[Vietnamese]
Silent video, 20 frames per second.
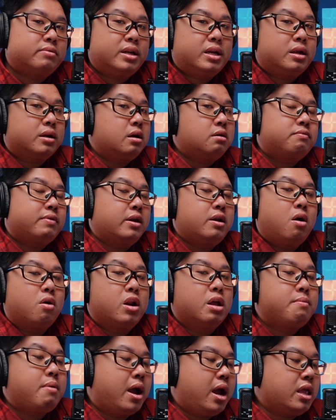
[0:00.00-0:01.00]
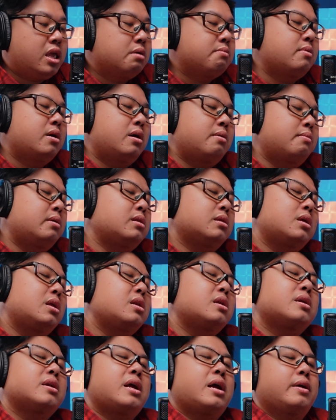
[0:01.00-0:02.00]
trong đây là nó không phải đồ để bán nhưng mà mình
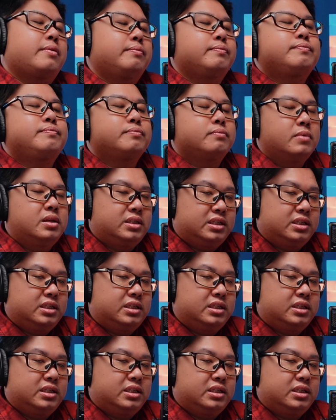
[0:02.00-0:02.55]
tin rằng